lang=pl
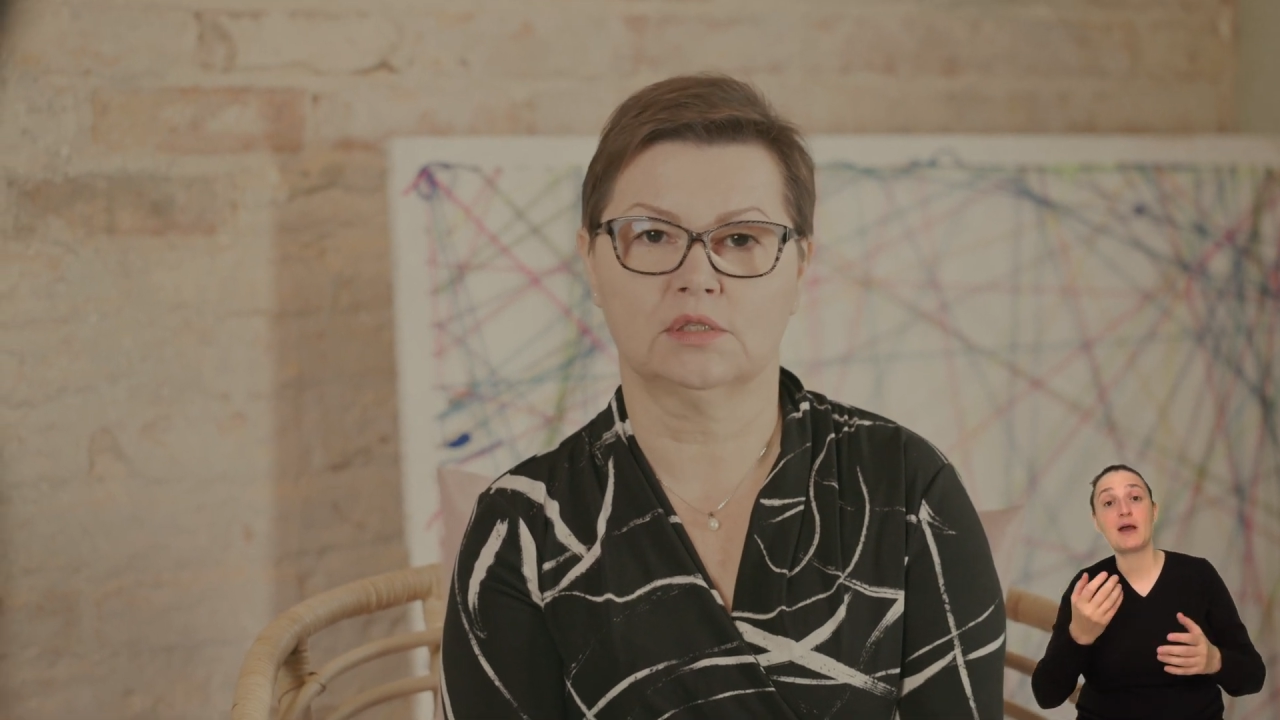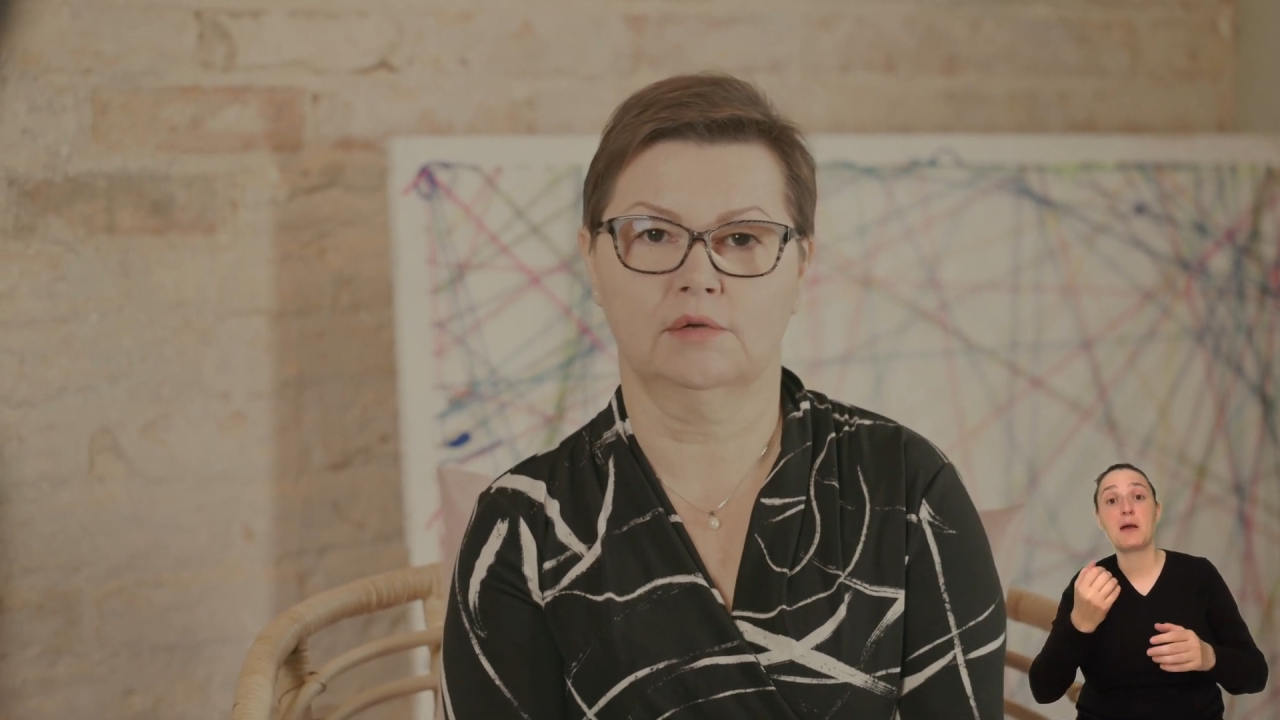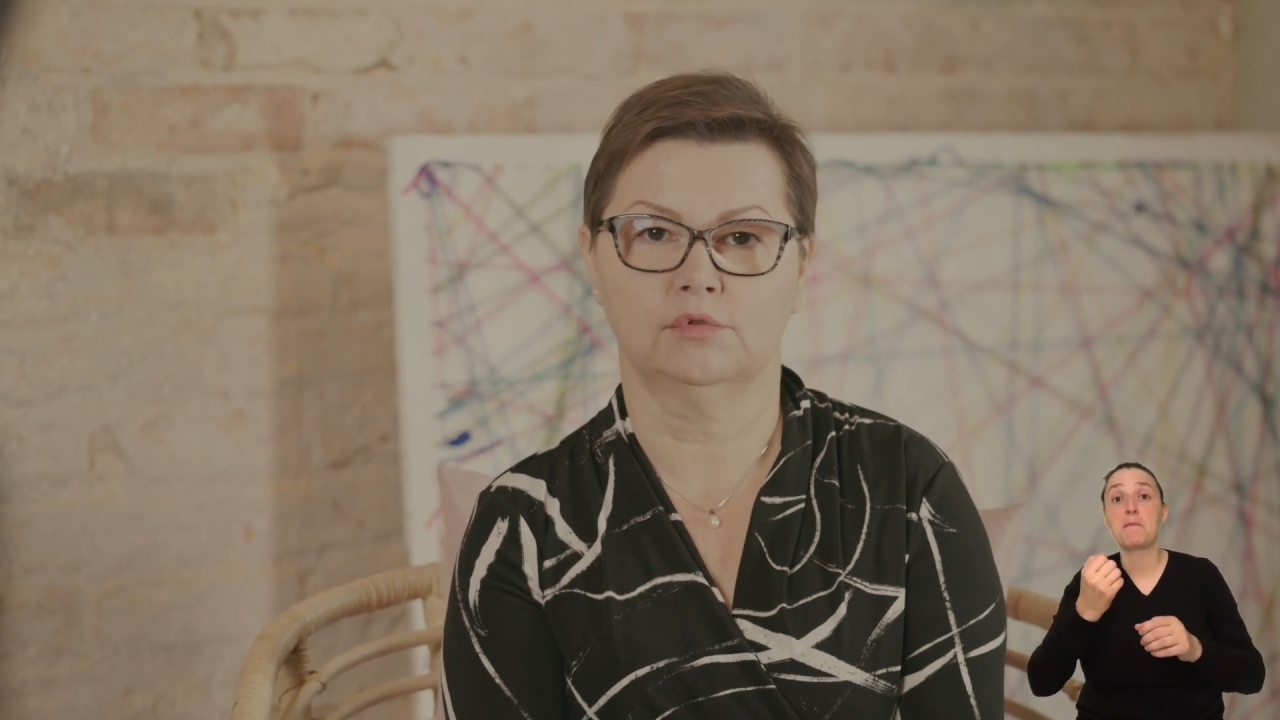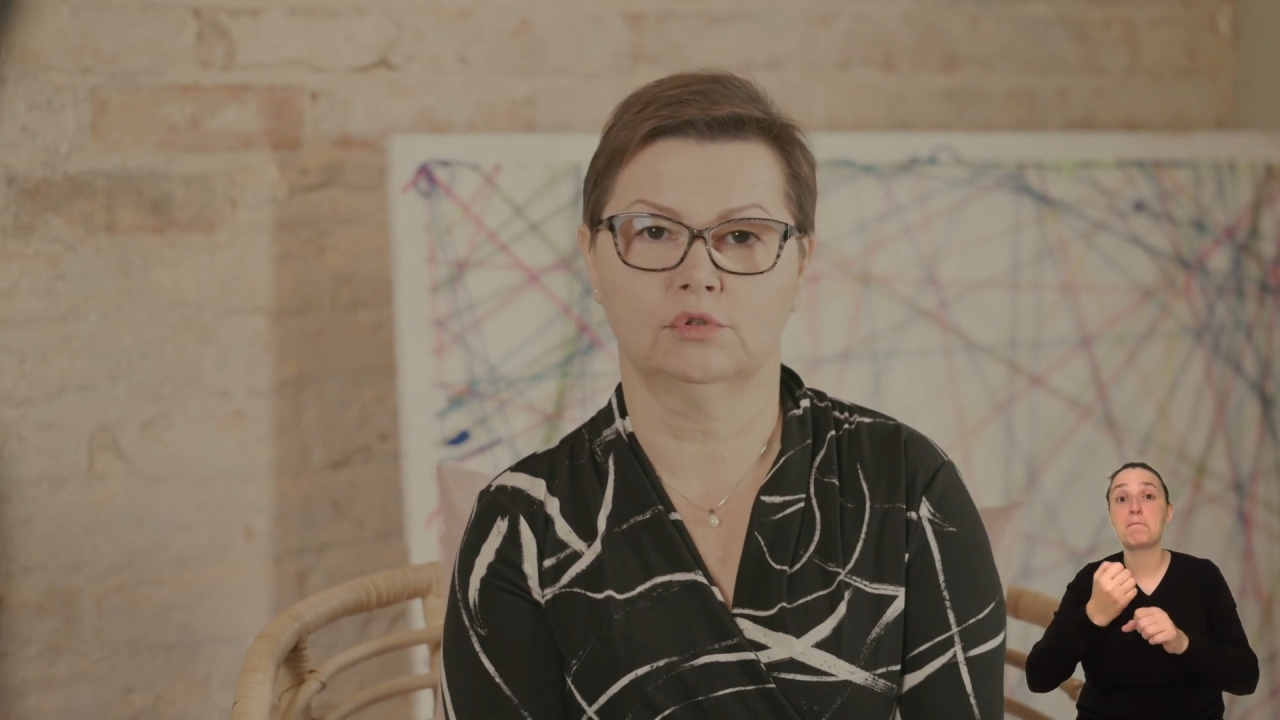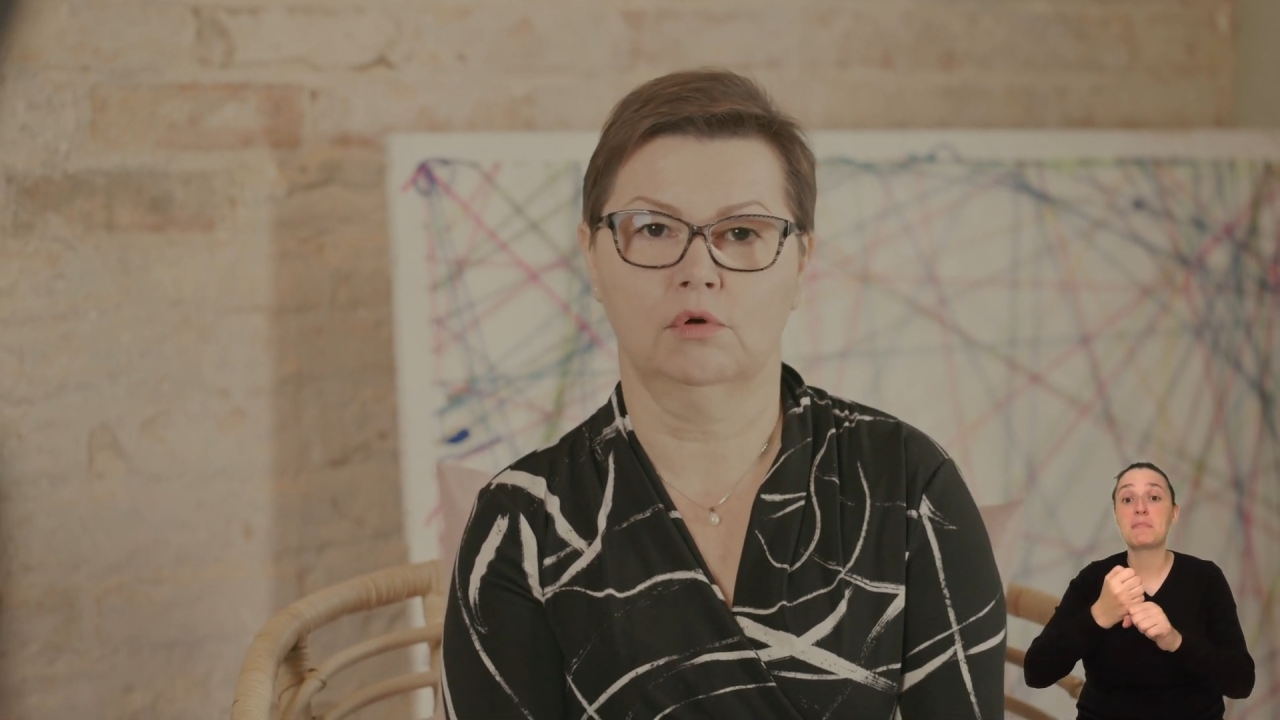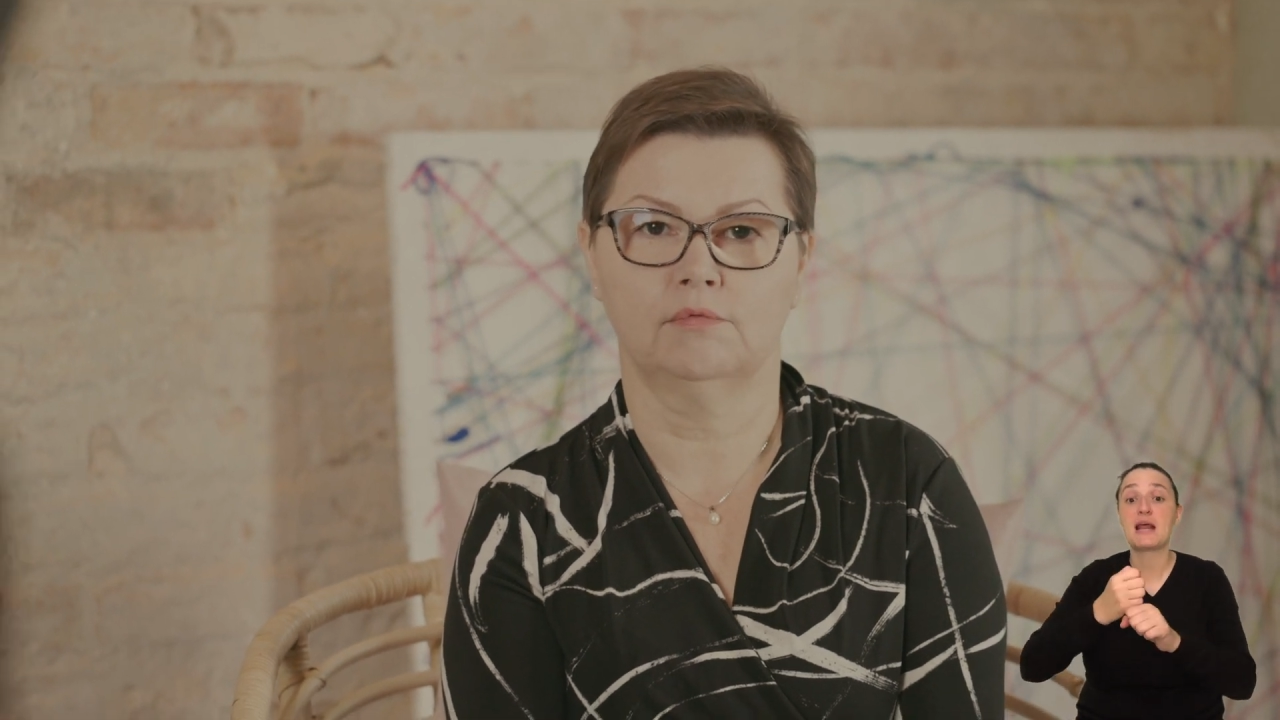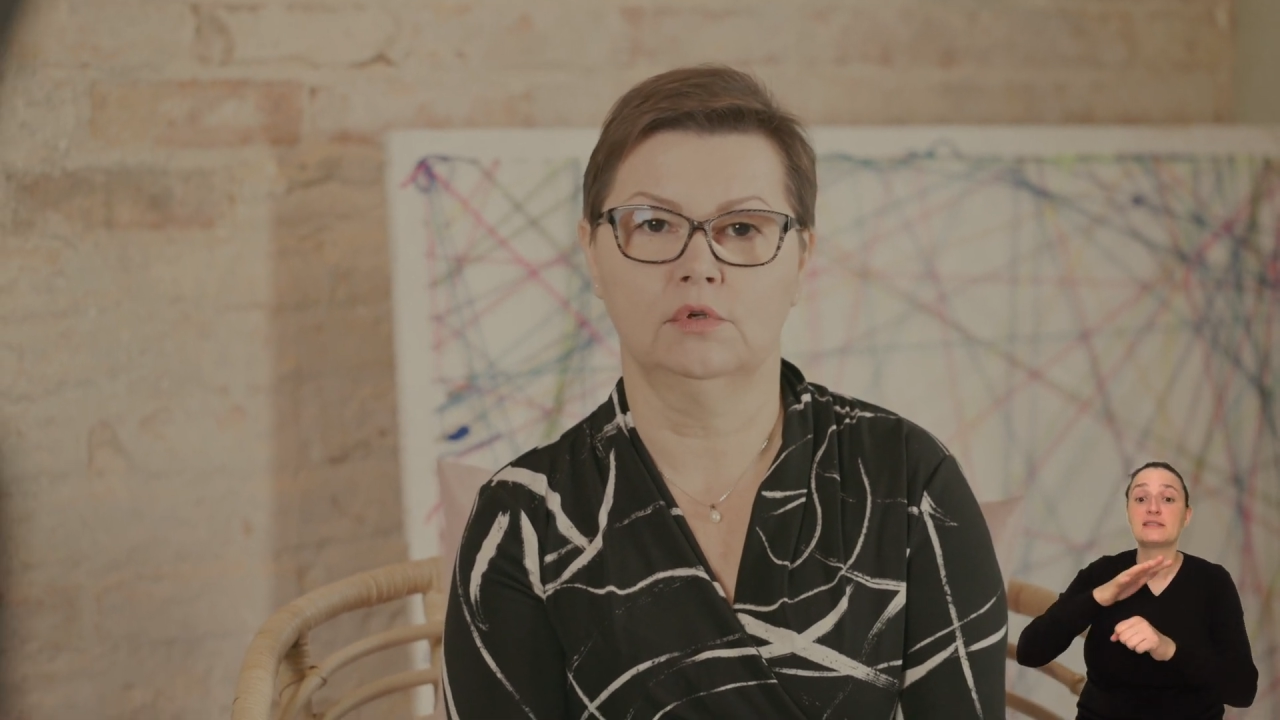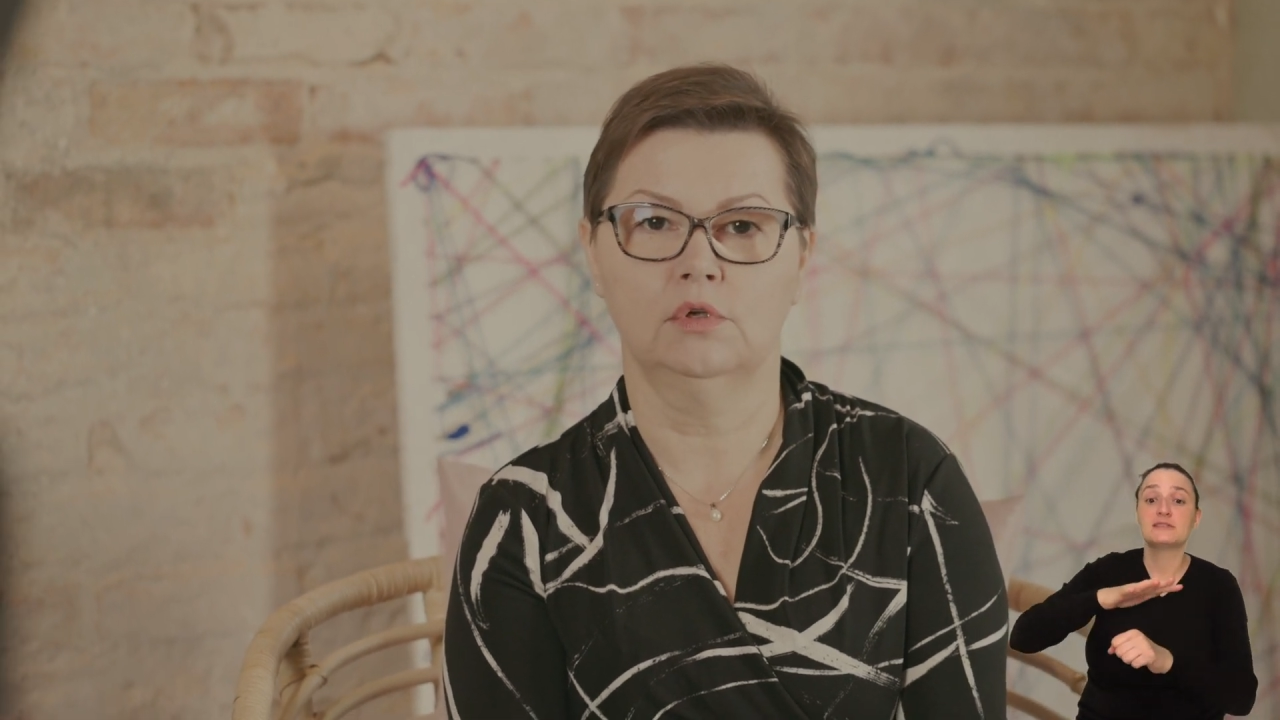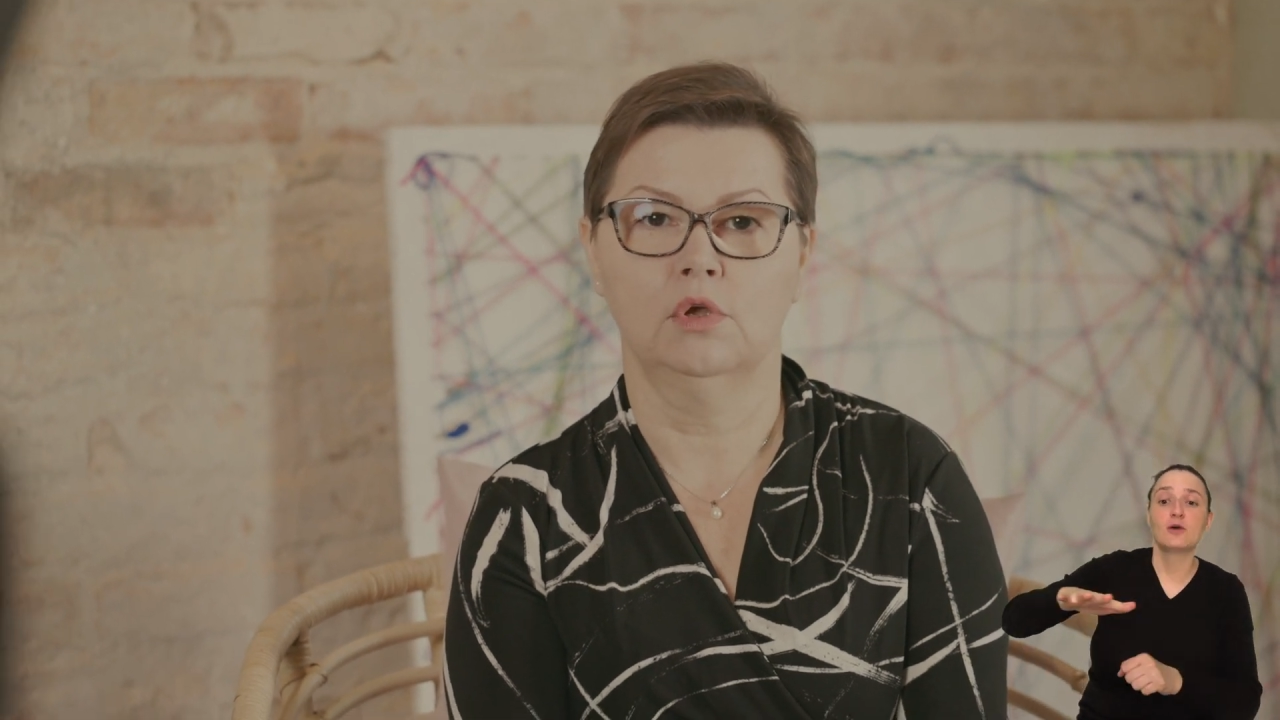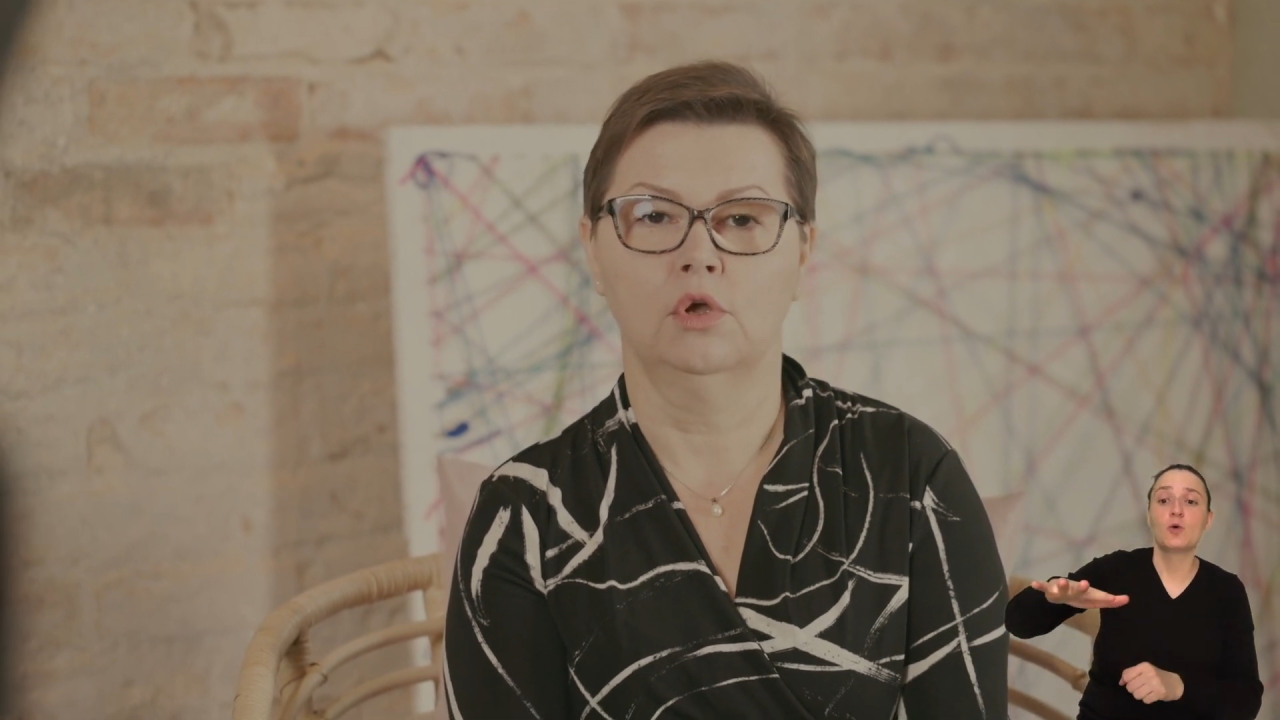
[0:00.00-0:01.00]

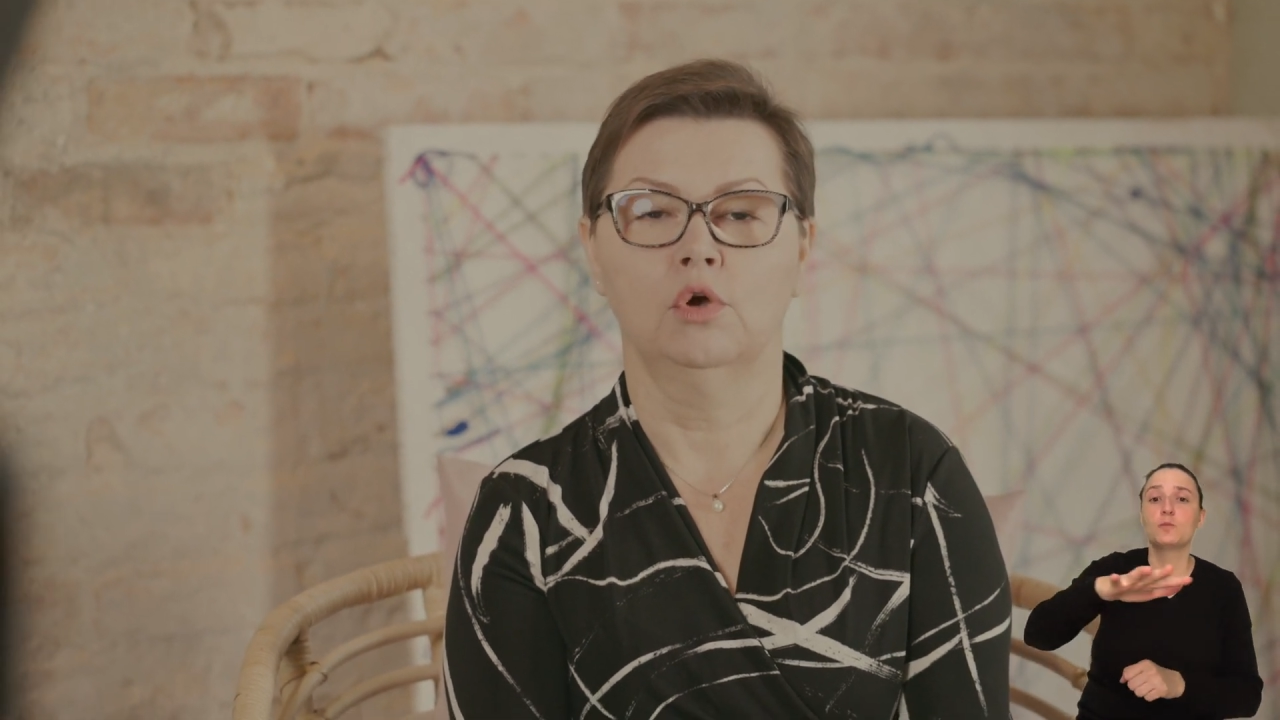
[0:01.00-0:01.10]
zawodowy,